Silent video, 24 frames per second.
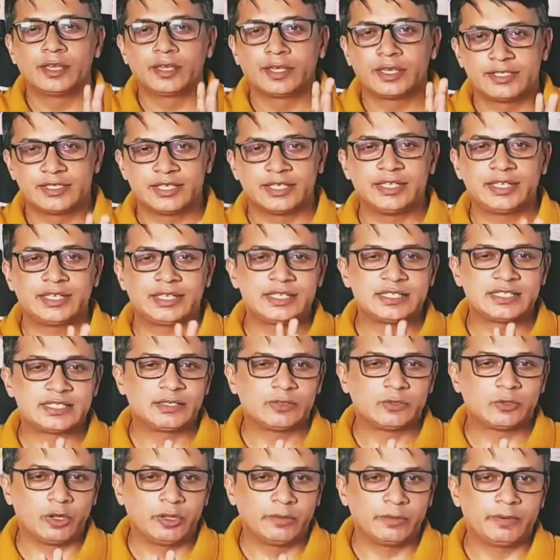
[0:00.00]
कि यदि
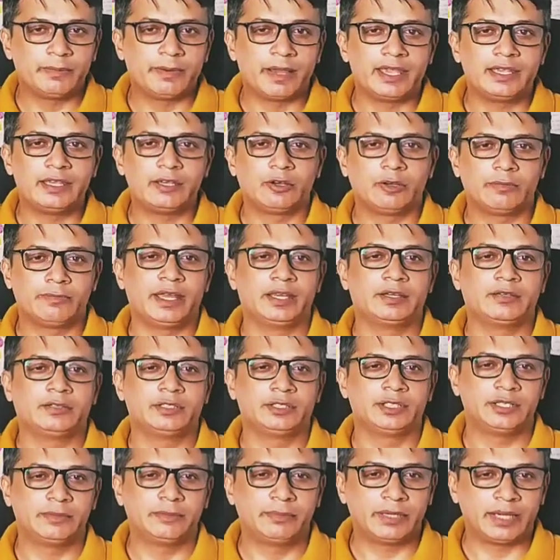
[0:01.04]
किसी कोई भी भाई और बहनों
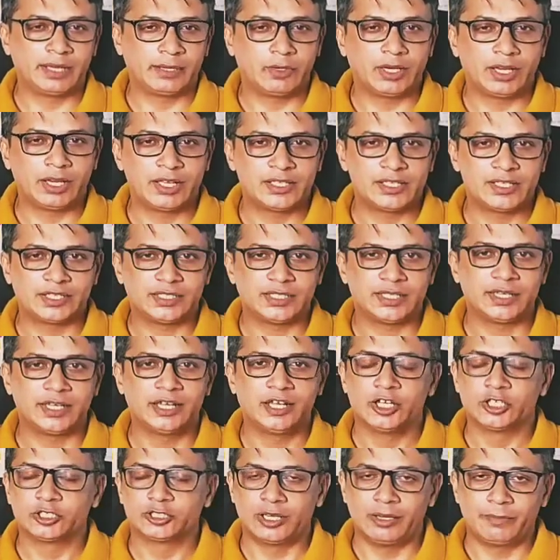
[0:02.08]
यदि लगवाना चाहते
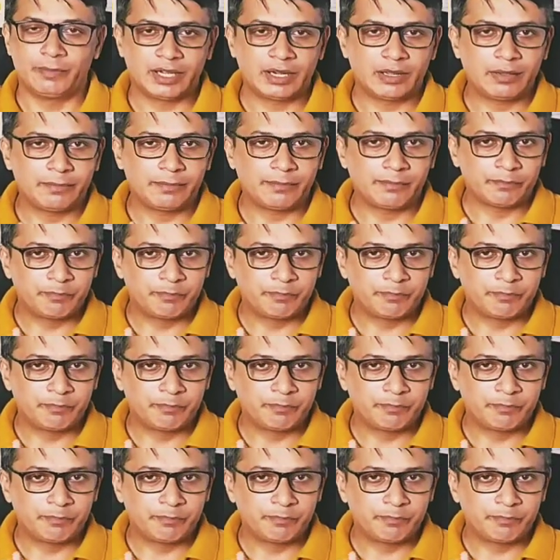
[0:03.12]
हैं तो हमारा